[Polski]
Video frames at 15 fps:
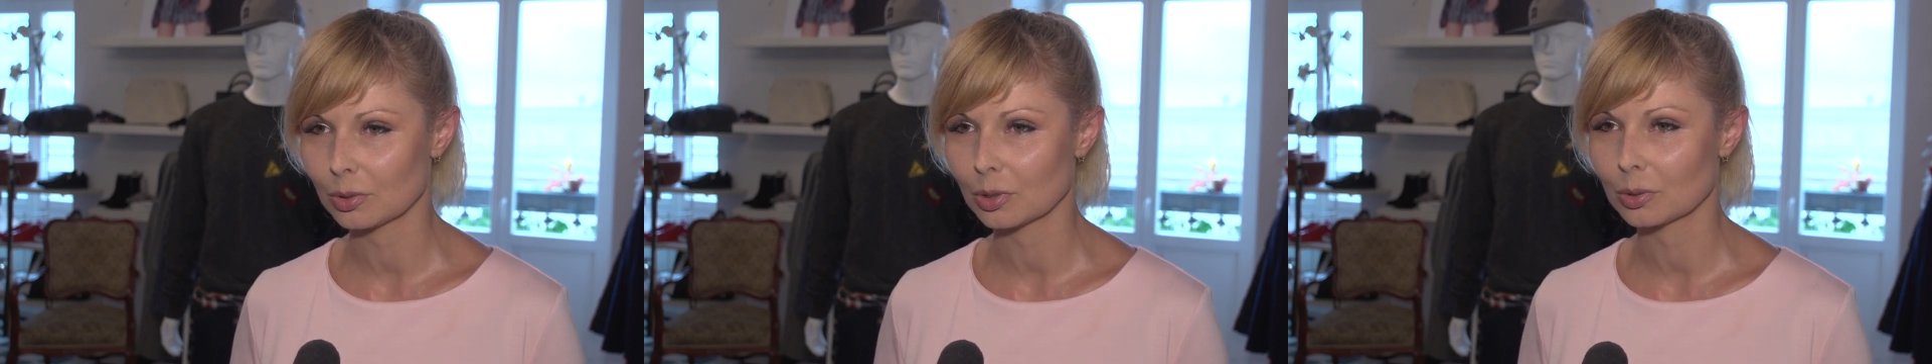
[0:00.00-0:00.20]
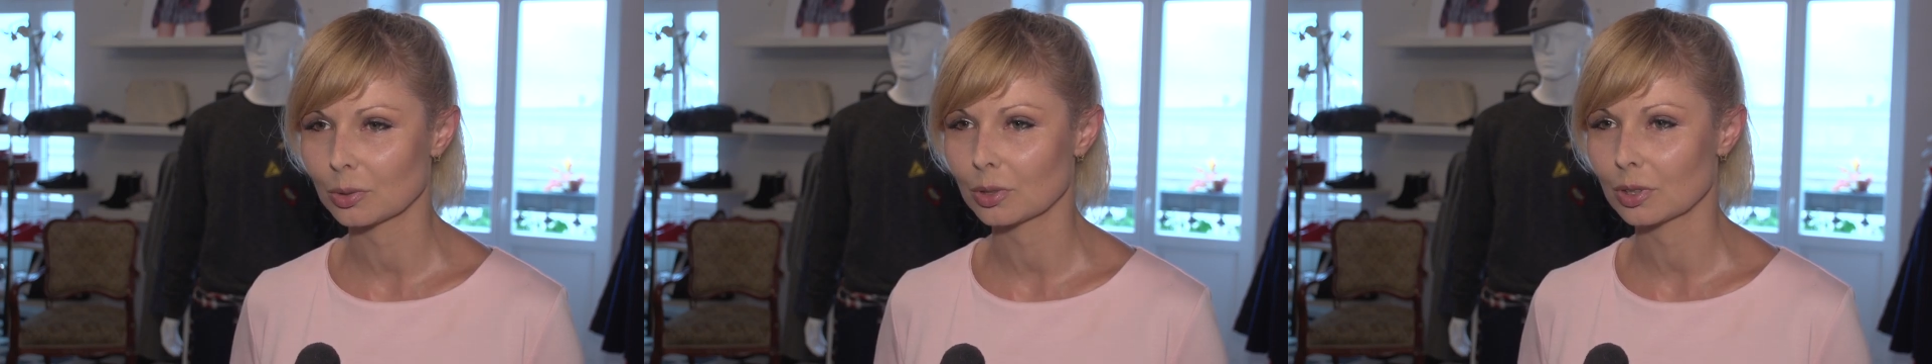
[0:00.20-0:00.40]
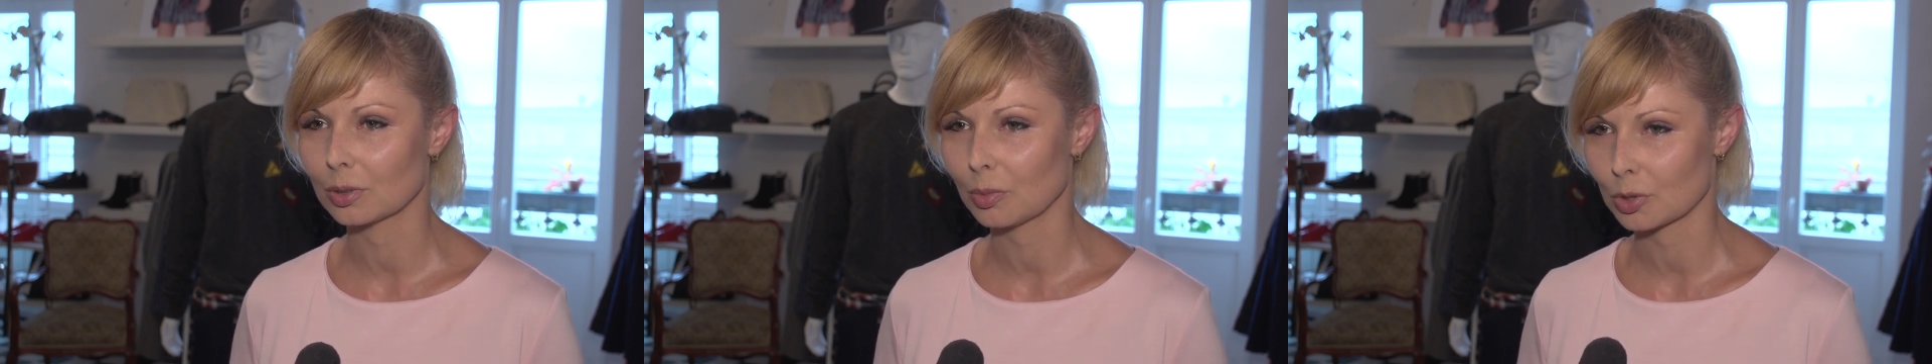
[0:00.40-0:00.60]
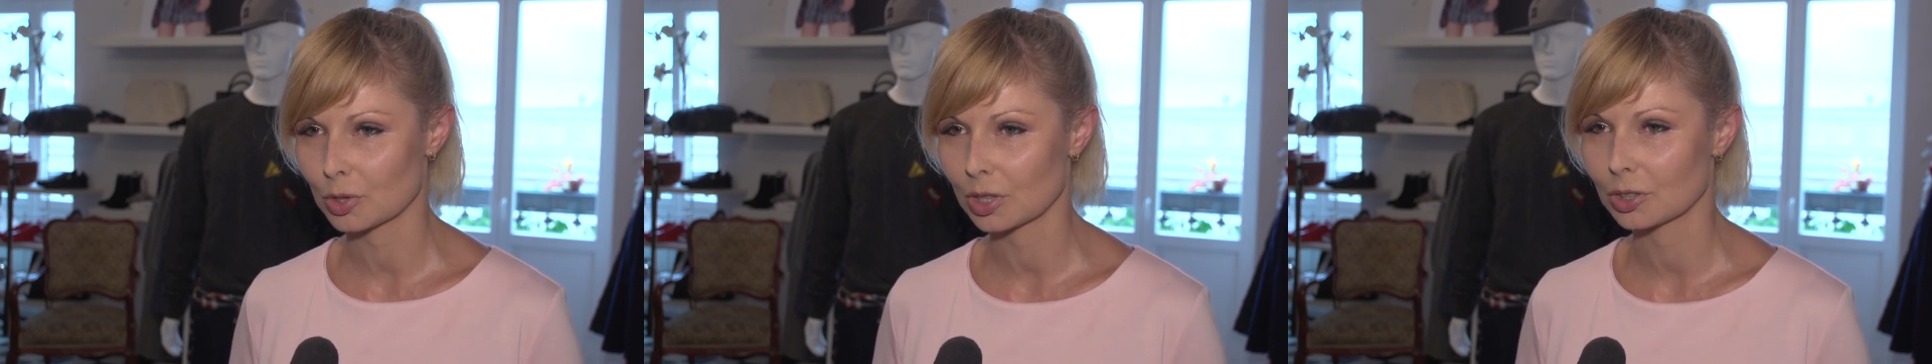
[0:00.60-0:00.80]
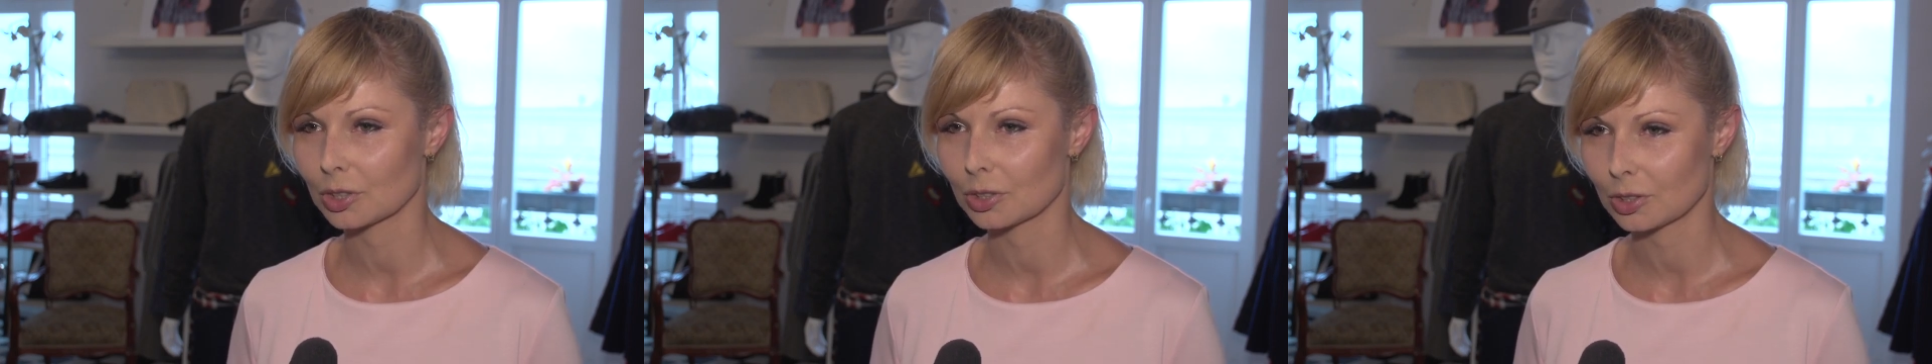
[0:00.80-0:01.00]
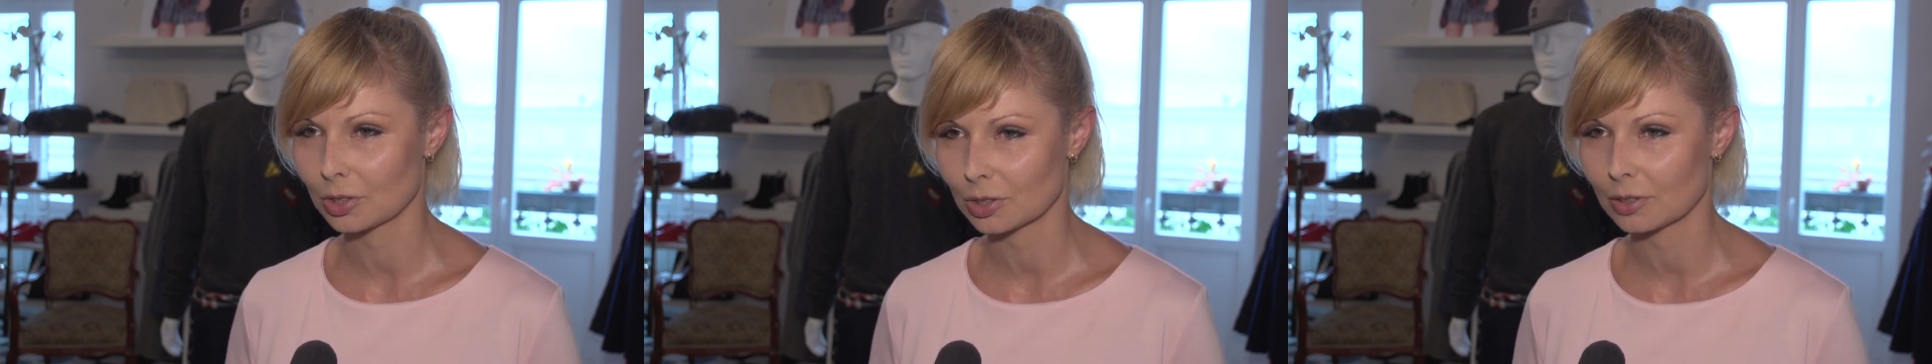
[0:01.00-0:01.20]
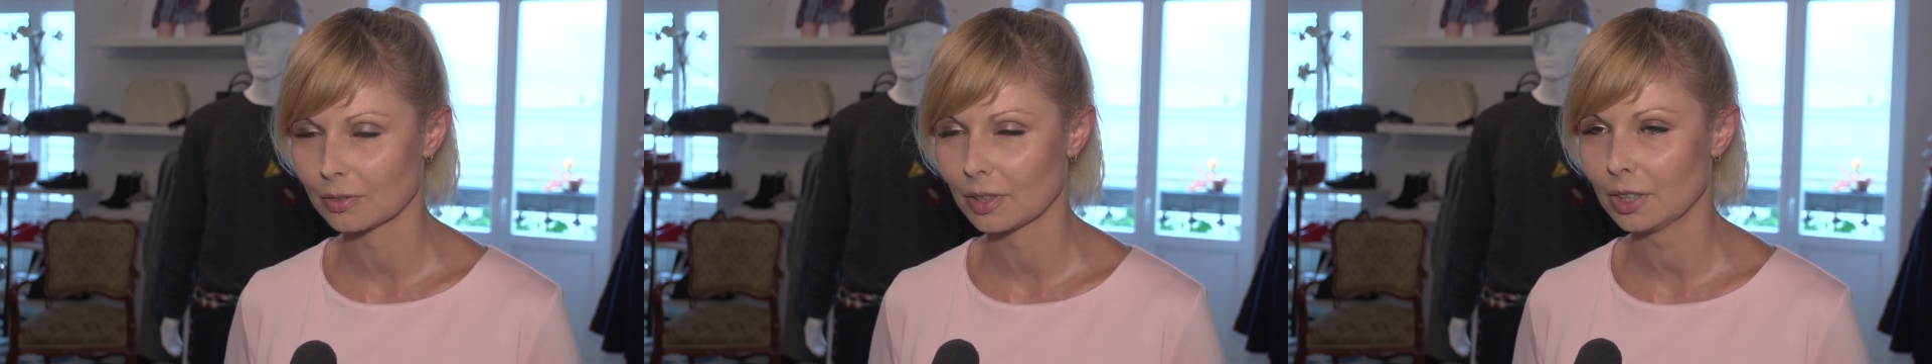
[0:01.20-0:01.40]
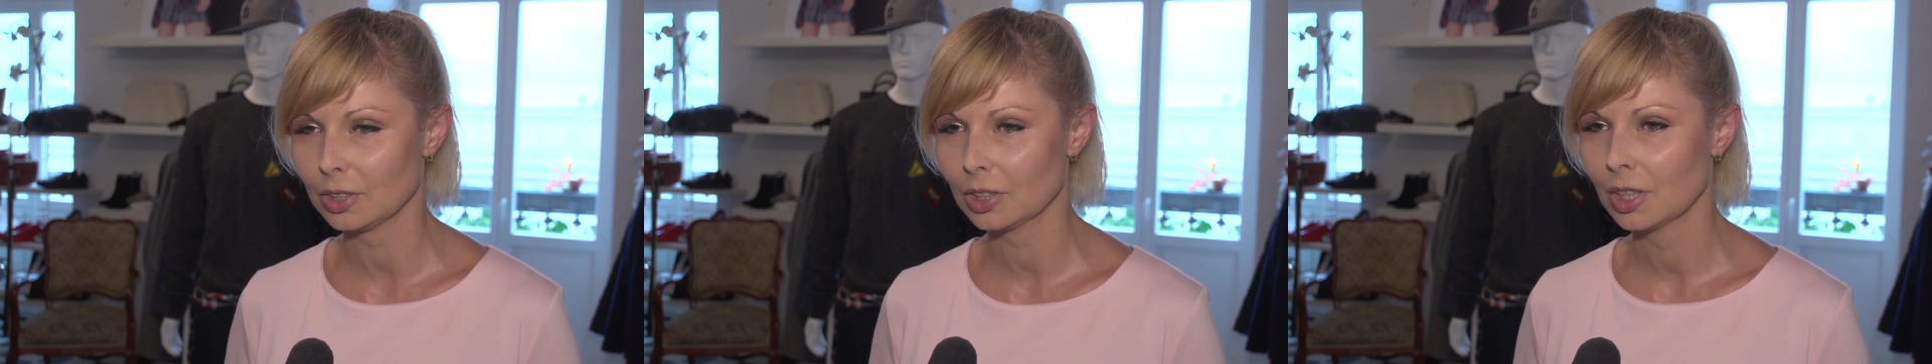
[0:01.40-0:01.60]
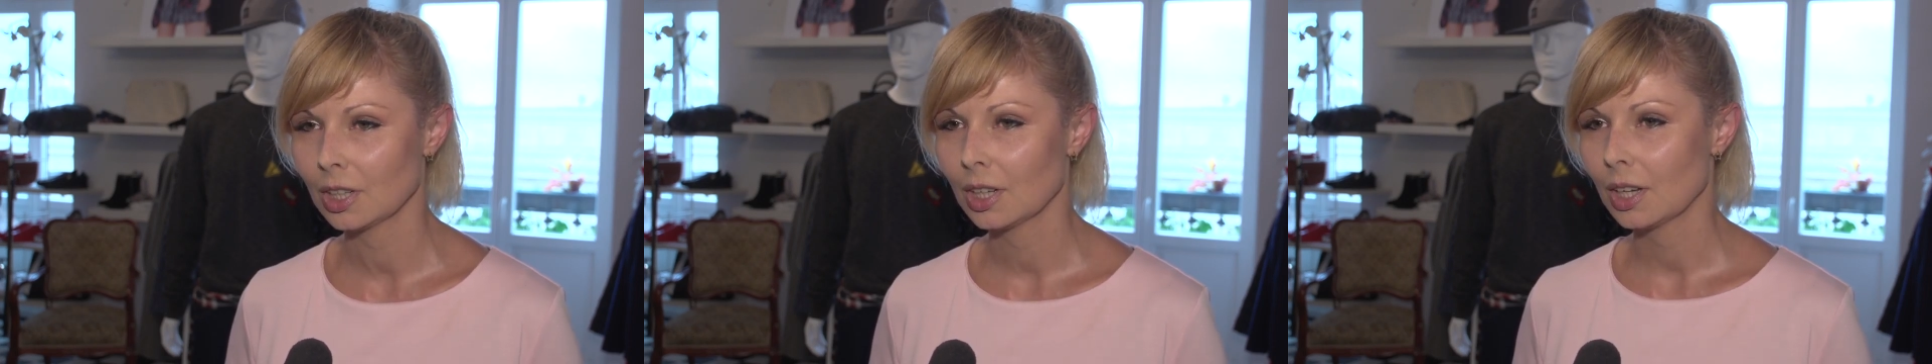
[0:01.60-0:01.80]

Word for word: do których można się stosować,